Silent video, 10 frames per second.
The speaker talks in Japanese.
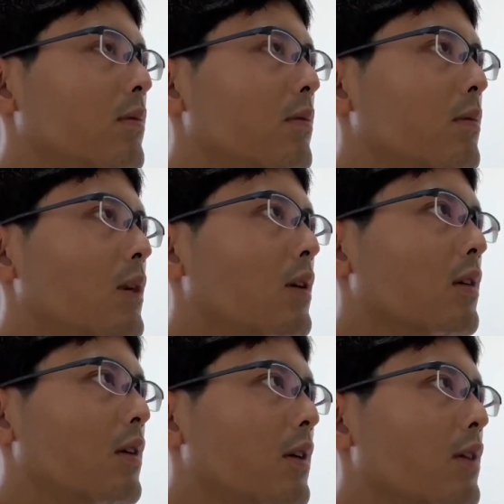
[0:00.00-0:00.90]
まあ
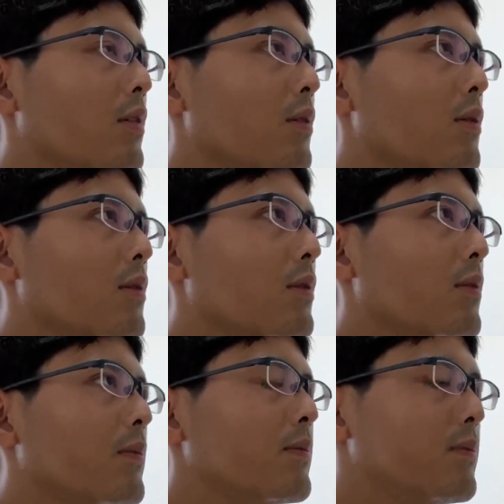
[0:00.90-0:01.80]
ねその
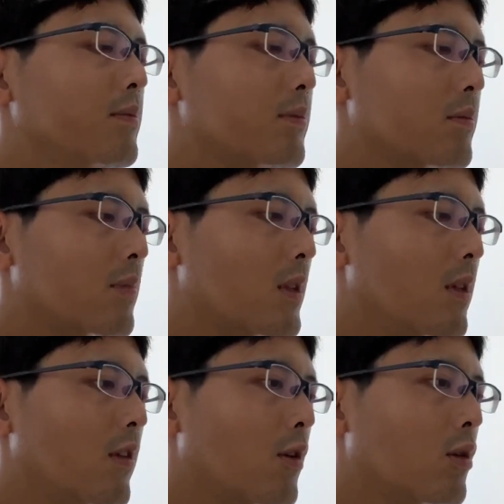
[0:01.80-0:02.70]

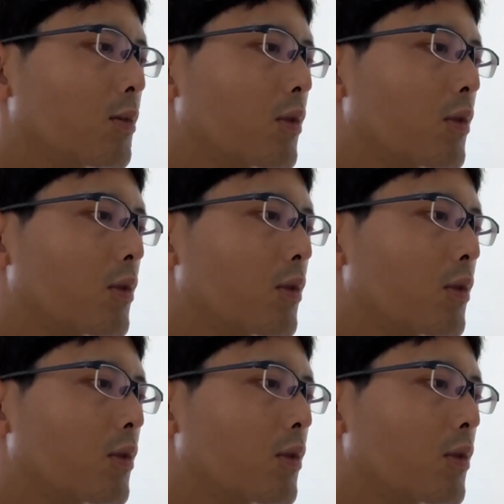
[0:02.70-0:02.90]
先ほど